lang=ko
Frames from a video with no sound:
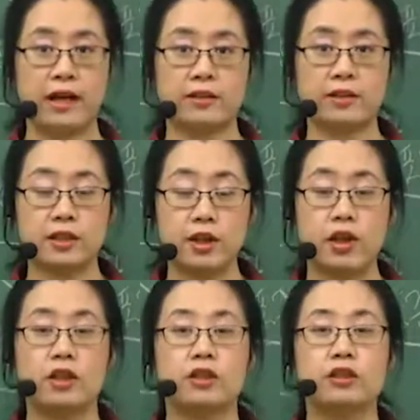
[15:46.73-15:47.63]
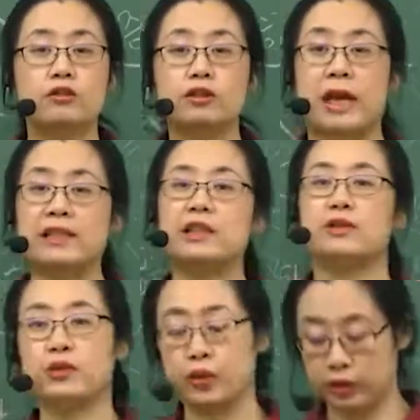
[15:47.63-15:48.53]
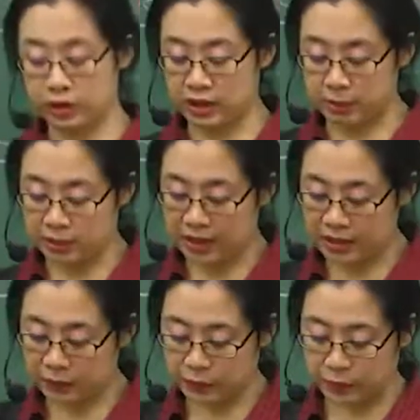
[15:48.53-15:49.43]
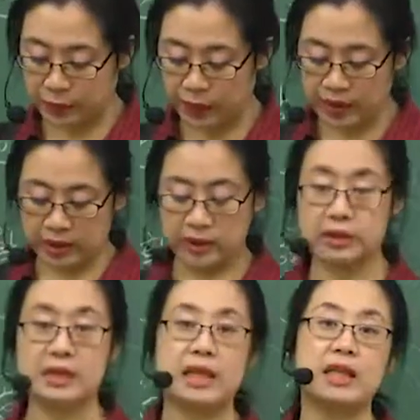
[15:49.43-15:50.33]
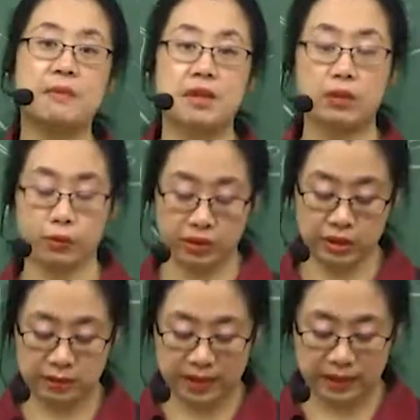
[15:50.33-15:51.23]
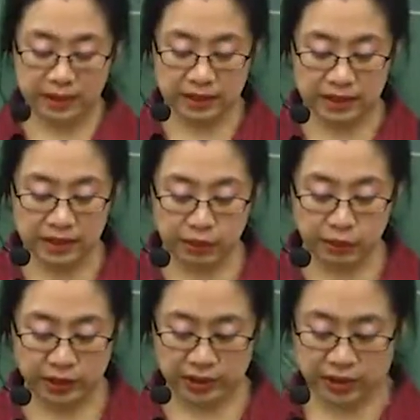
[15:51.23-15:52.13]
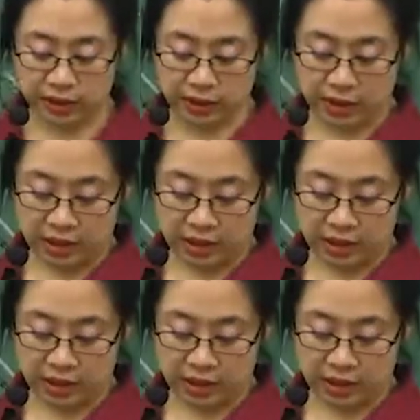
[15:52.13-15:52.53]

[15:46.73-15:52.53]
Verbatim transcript: 아셨죠? 그리고 다시 또 정리를 한번 하시고, 그래서 자기만의 노트를 만드시는 게 좋겠죠?